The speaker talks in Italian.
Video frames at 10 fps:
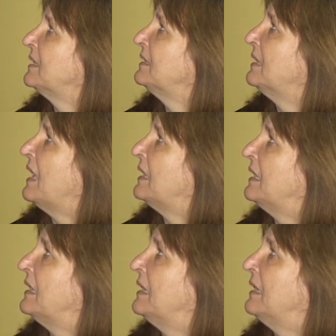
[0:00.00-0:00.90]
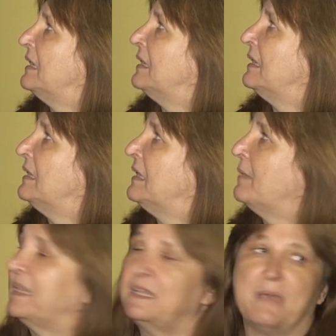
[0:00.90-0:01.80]
trattare eh,
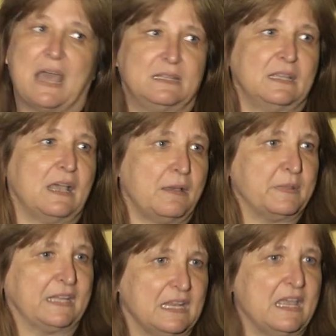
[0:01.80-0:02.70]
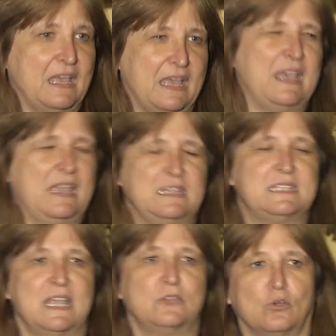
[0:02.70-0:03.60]
la matematica, perché è
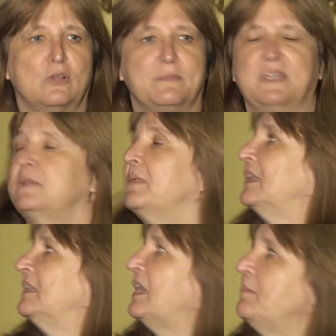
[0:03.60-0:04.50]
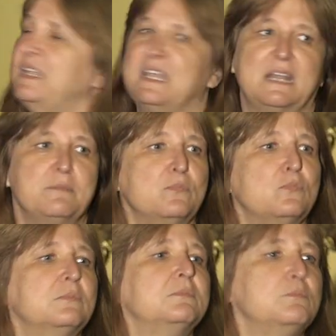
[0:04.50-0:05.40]
iniziato con la matematica in maniera
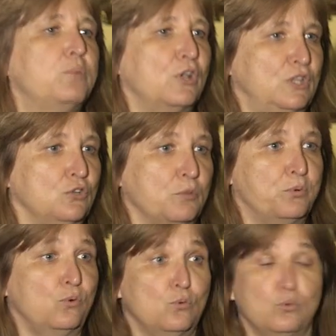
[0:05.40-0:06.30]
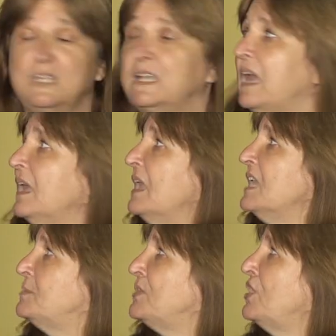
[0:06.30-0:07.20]
un pochettino più ludica,
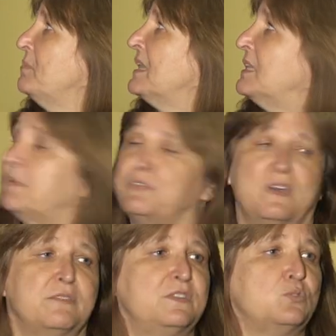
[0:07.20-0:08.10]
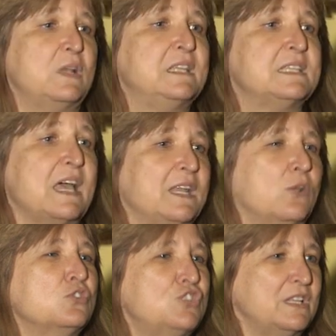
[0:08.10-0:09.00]
specialmente per far
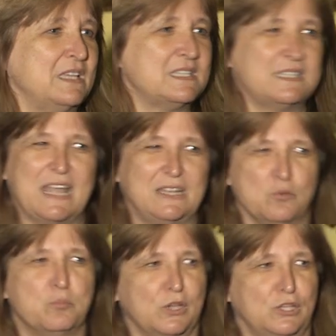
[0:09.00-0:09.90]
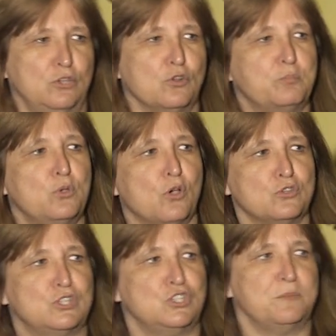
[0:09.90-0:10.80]
visualizzare i concetti astratti un pochettino più
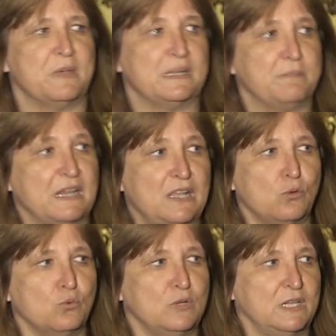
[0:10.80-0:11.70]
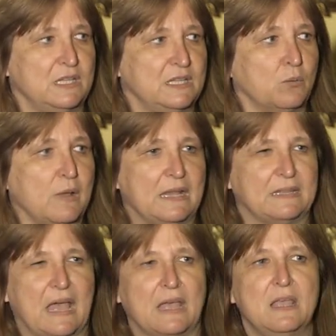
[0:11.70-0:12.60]
ostici per, per gli alunni di
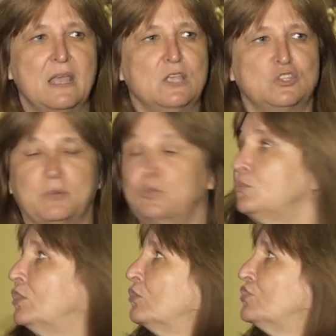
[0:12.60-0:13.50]
quell'età, soprattutto